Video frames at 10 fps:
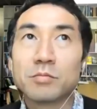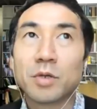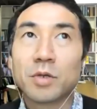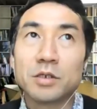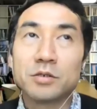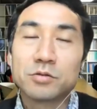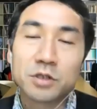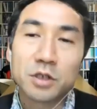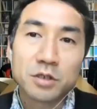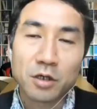の、まあ、非常事
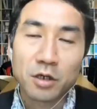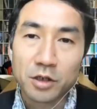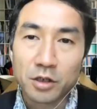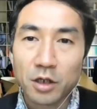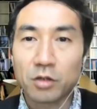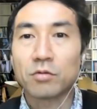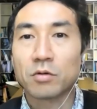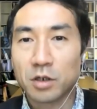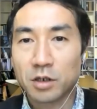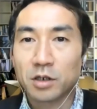態宣言が出たり
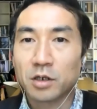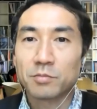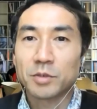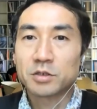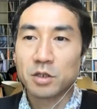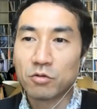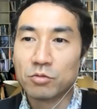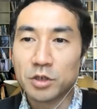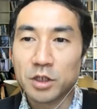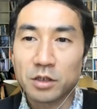とか、まあ、
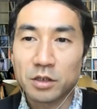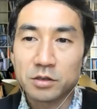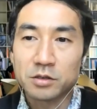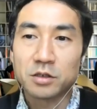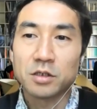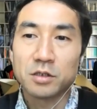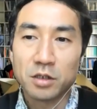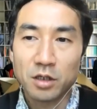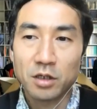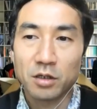ステイホームになったりしてい
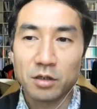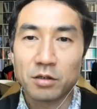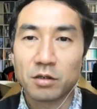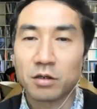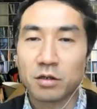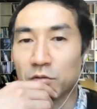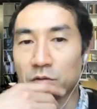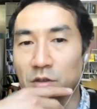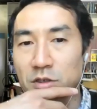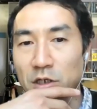て、なんか
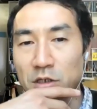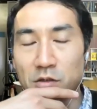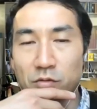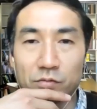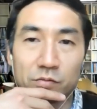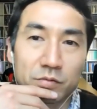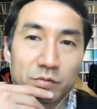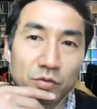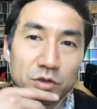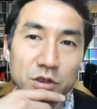こう、最近の
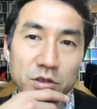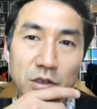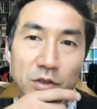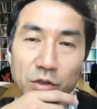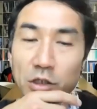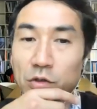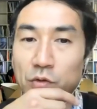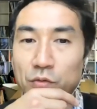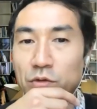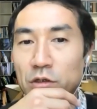ご自身への影
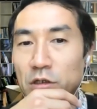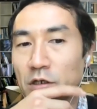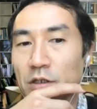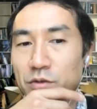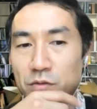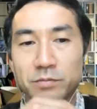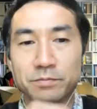響っていかがでしょう